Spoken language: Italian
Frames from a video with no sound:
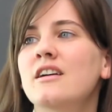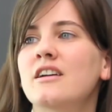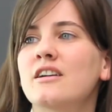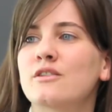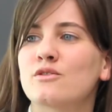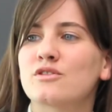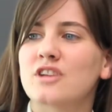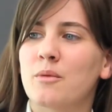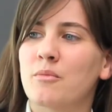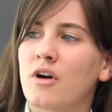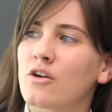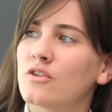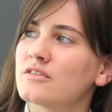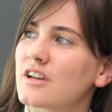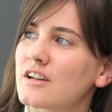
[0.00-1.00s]
che riusciamo a
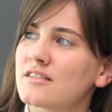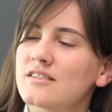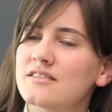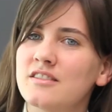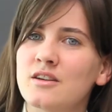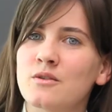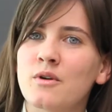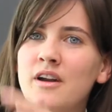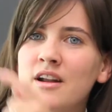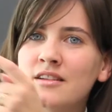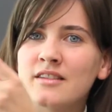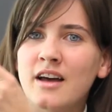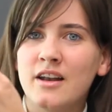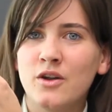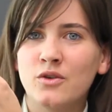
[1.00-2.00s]
contraddistinguere
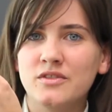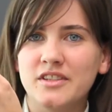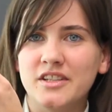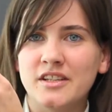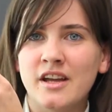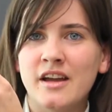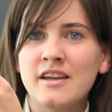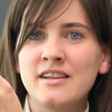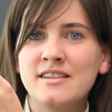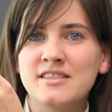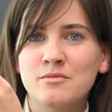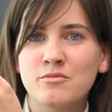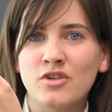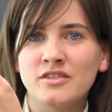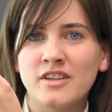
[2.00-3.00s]
dalle ondine, il
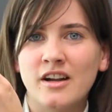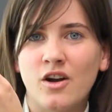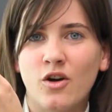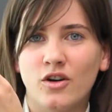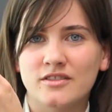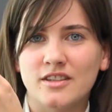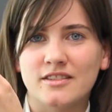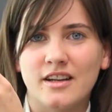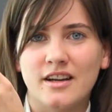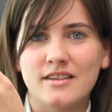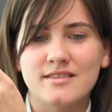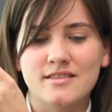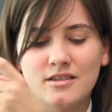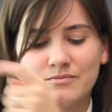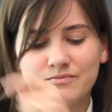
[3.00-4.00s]
simbolo del
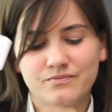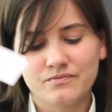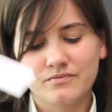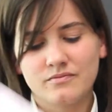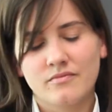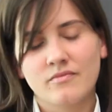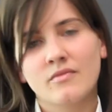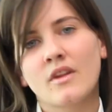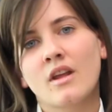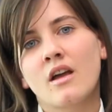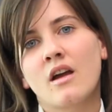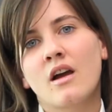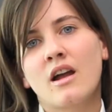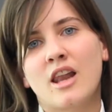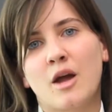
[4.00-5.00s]
contactless
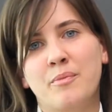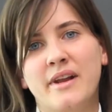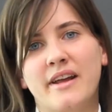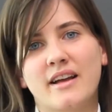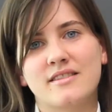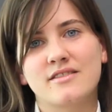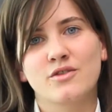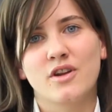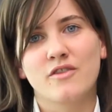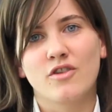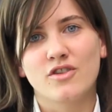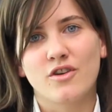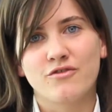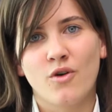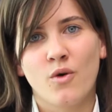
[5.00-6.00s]
l'applicazione
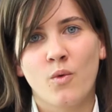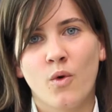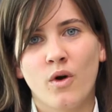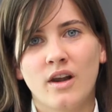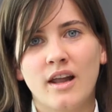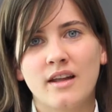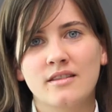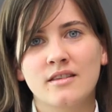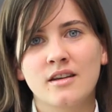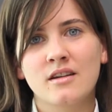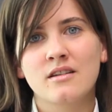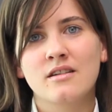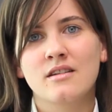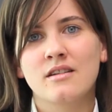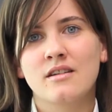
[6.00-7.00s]
Vodafone Wallet
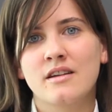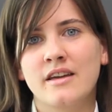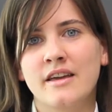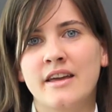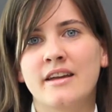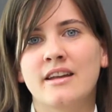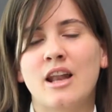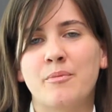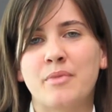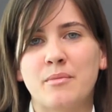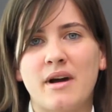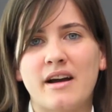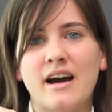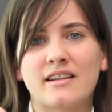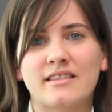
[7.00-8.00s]
e la
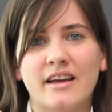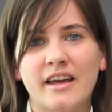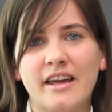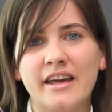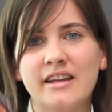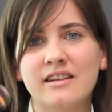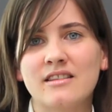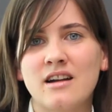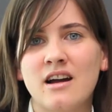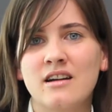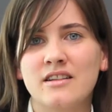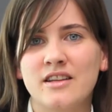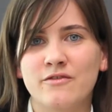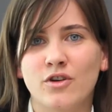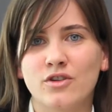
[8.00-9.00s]
prima carta che entra
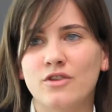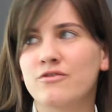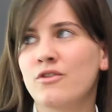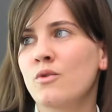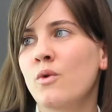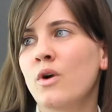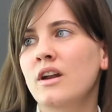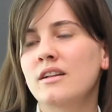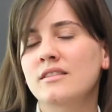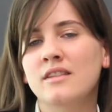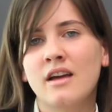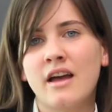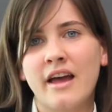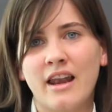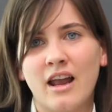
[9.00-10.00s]
in Vodafone
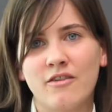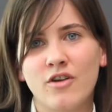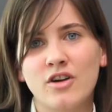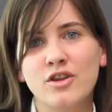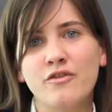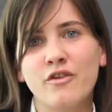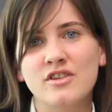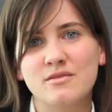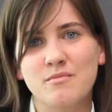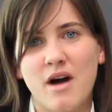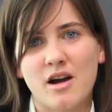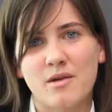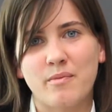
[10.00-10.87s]
Wallet è la Vodafone Smart